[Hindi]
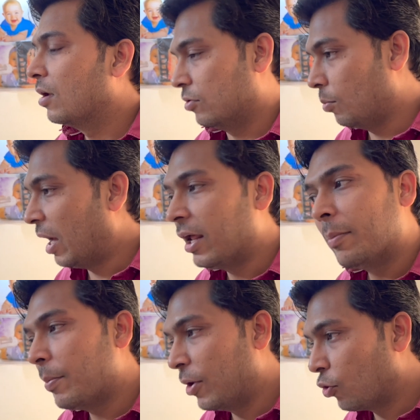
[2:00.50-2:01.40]
तुम्हारे यहाँ
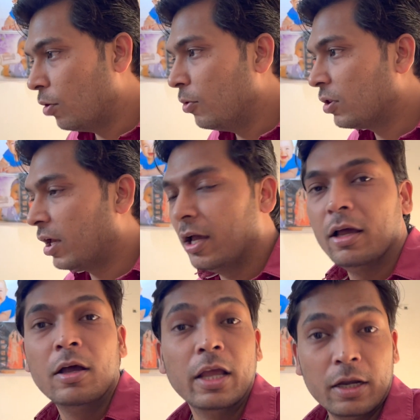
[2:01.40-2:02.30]
पे पेट्रोल में होता है आ,
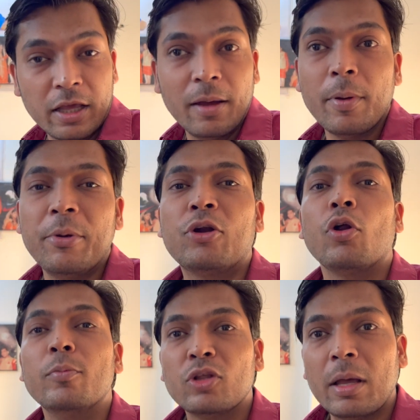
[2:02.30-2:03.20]
हाँ, इनके यहाँ पे पेट्रोल
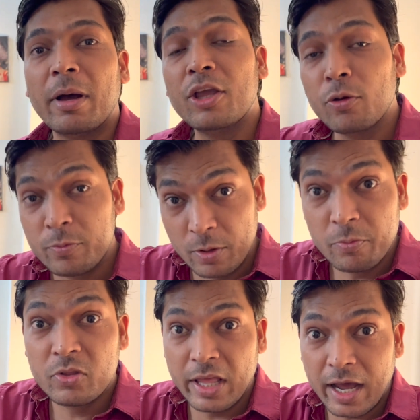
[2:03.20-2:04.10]
में होता है भाई
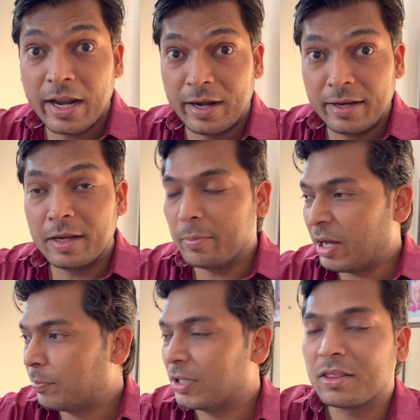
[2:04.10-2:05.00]
ज्ञान
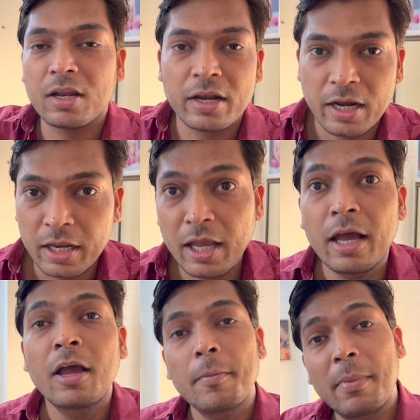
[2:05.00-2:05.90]
बात पता चल रही है ठीक है
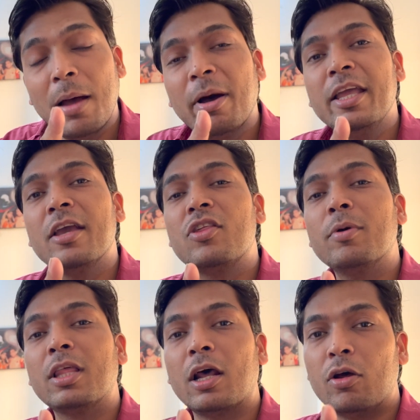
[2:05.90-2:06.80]
मैं भाई एक चीज
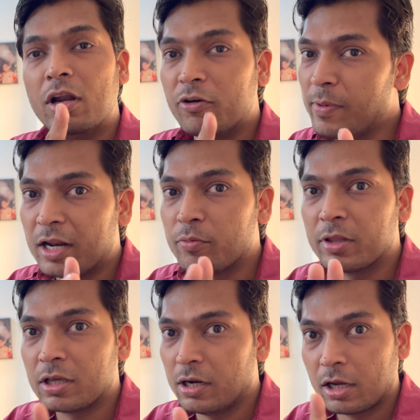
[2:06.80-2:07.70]
बता रहा हूँ लव मैरिज मत
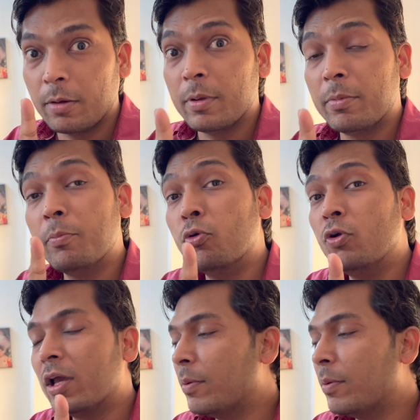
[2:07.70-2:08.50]
करना कभी भी झूठ भी